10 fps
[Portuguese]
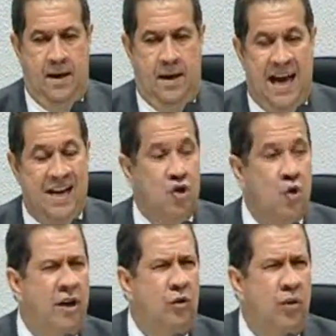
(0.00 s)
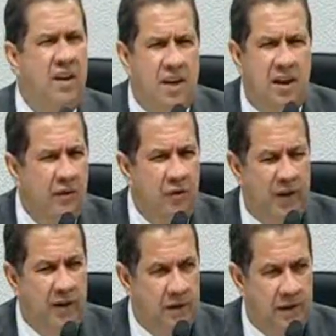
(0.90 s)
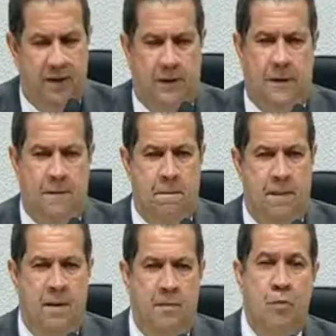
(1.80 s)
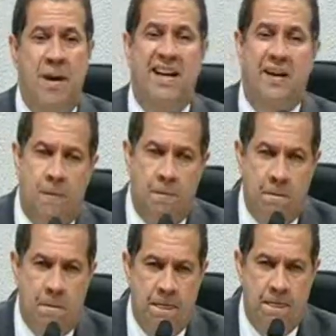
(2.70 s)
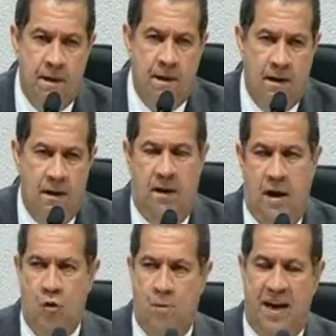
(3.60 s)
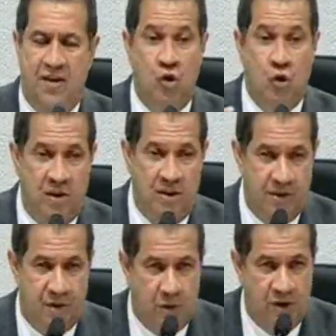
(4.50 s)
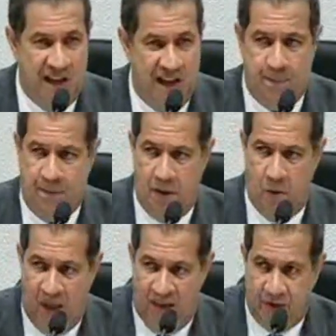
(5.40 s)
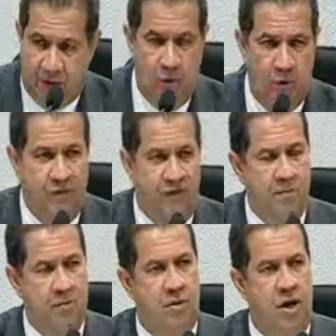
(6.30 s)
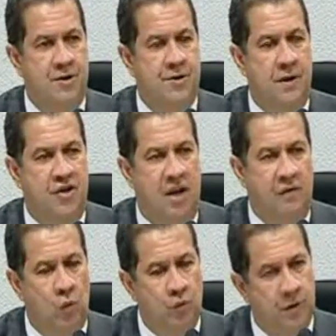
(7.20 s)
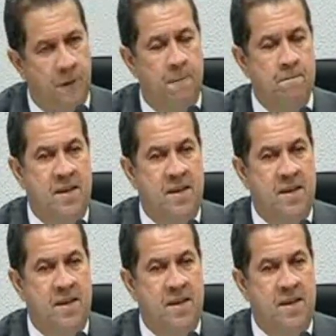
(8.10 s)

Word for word: às 8h15, 8h30, para o Maranhão acompanhado de dois assessores da época, o Everton e o Fábio Bosch, que estavam comigo.